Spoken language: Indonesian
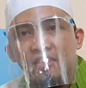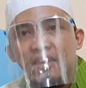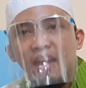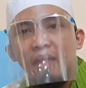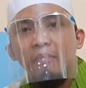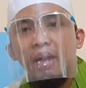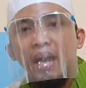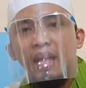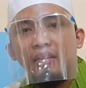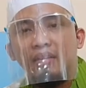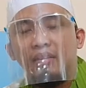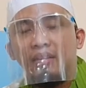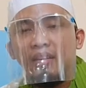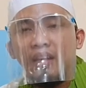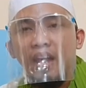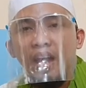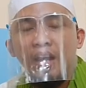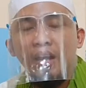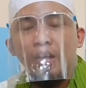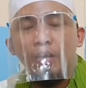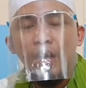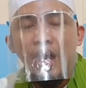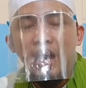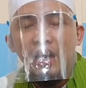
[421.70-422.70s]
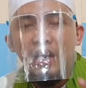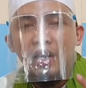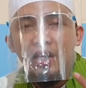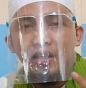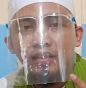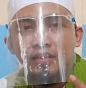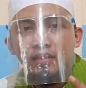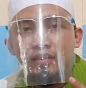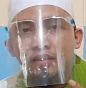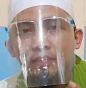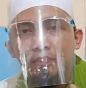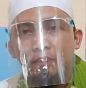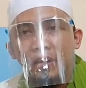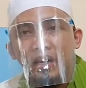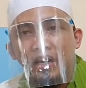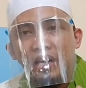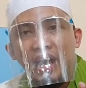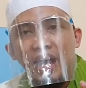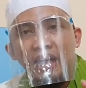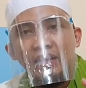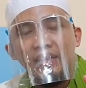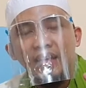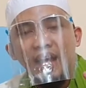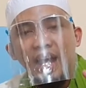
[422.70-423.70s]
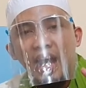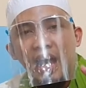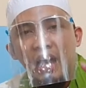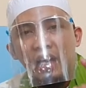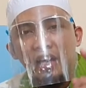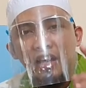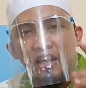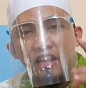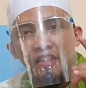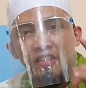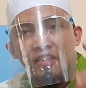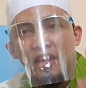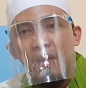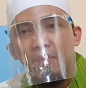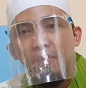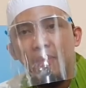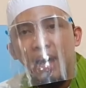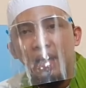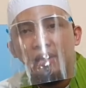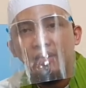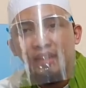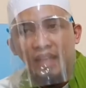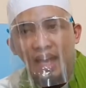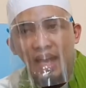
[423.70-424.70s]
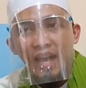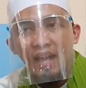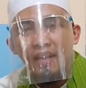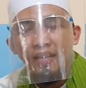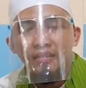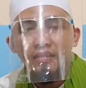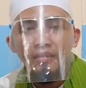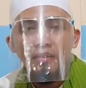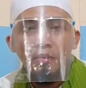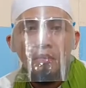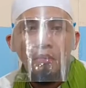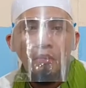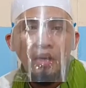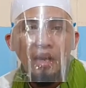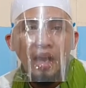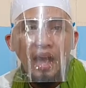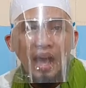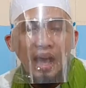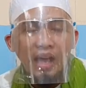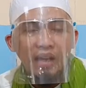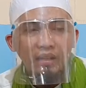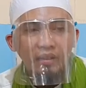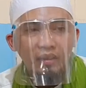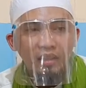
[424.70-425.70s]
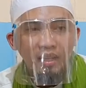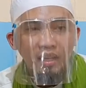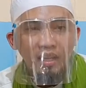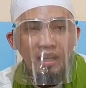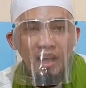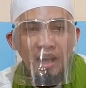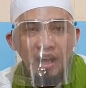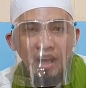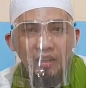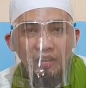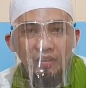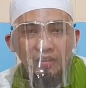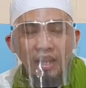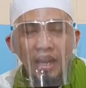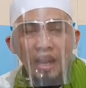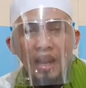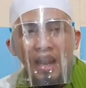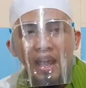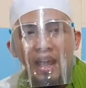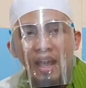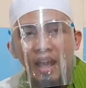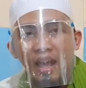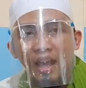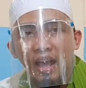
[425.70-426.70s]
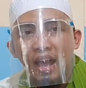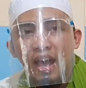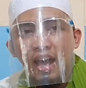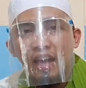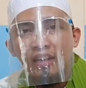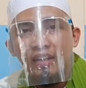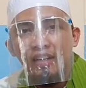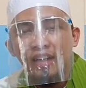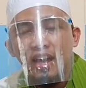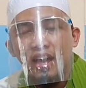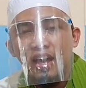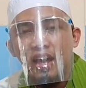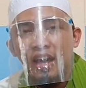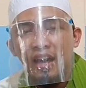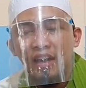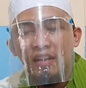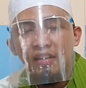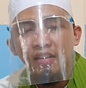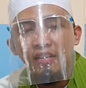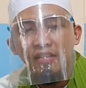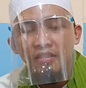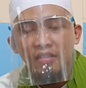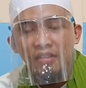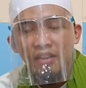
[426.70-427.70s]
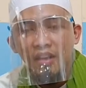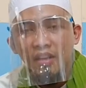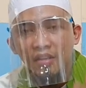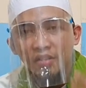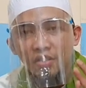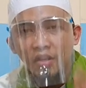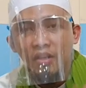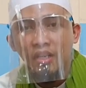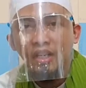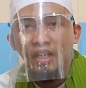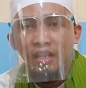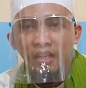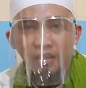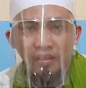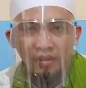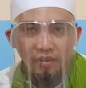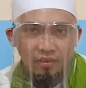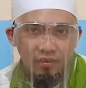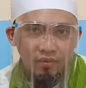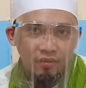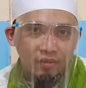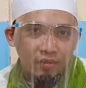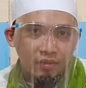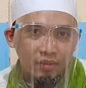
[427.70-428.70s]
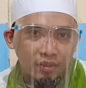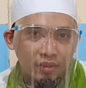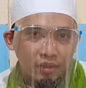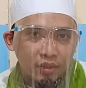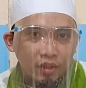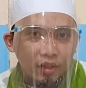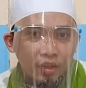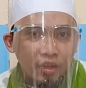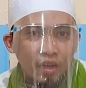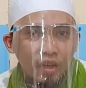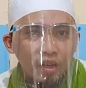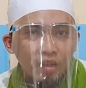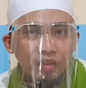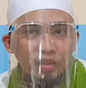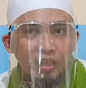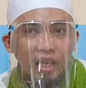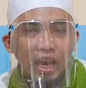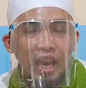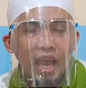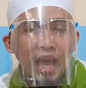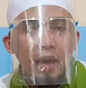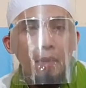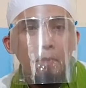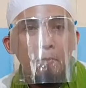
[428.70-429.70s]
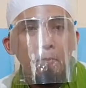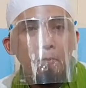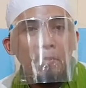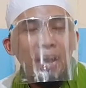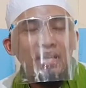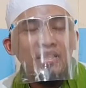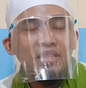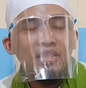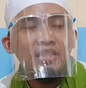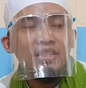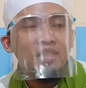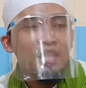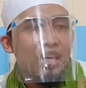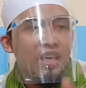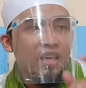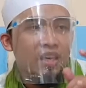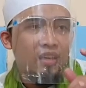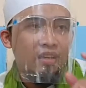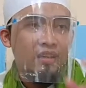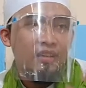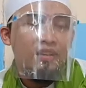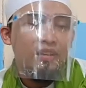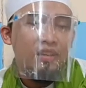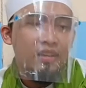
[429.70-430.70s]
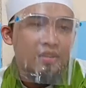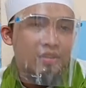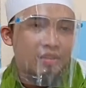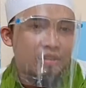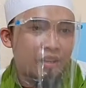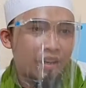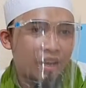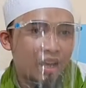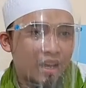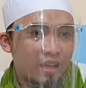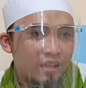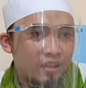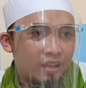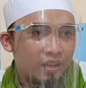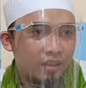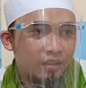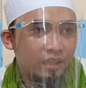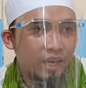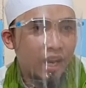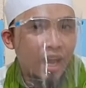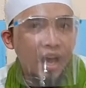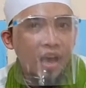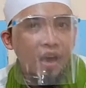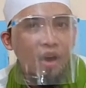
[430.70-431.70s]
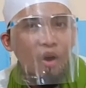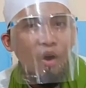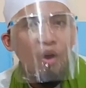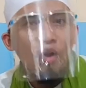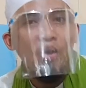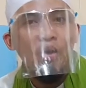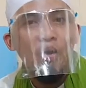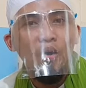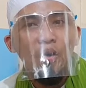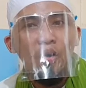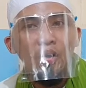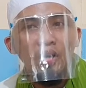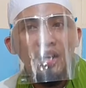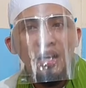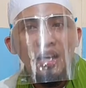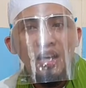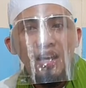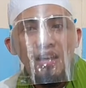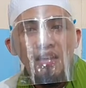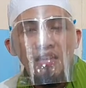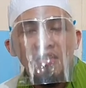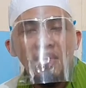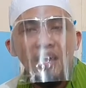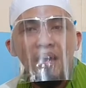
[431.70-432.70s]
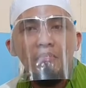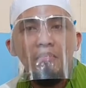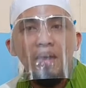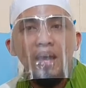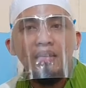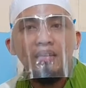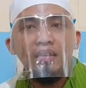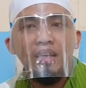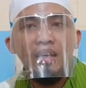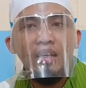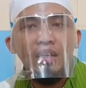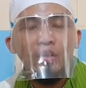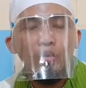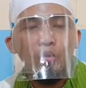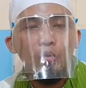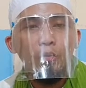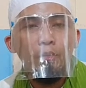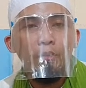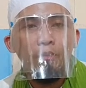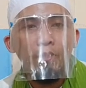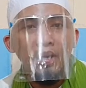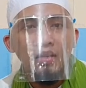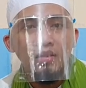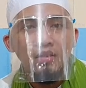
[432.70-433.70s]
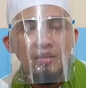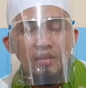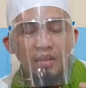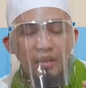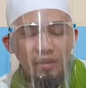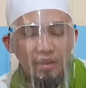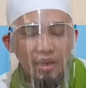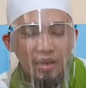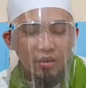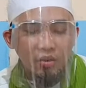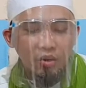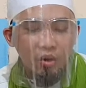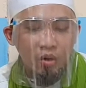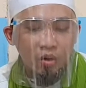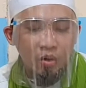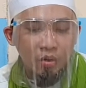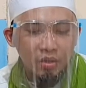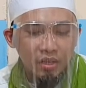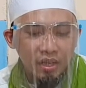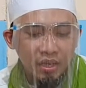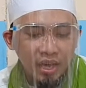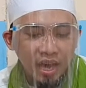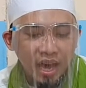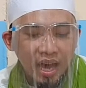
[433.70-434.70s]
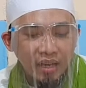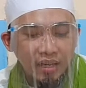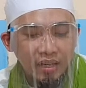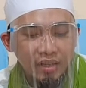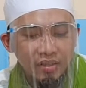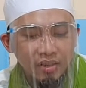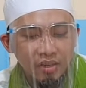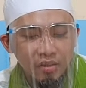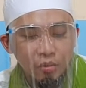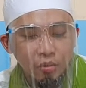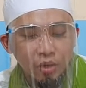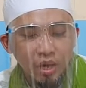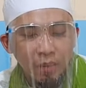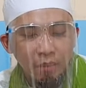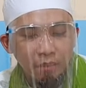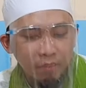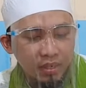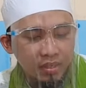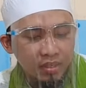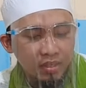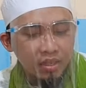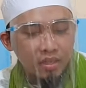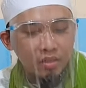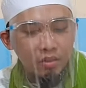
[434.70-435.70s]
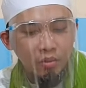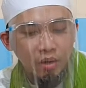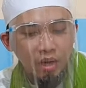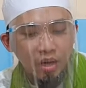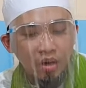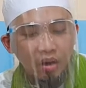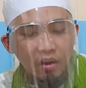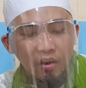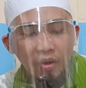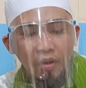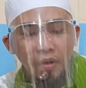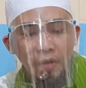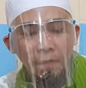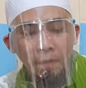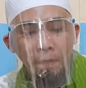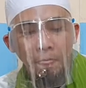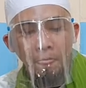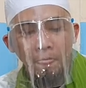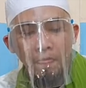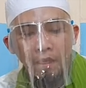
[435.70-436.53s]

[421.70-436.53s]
sabat kalau ada perkataan sabata berarti telah ada hadis yang sahih. Telah pasti istilahnya, telah kokoh. Sabata itu pasti dan kokoh. Jadi hadisnya sudah pasti, sudah kokoh.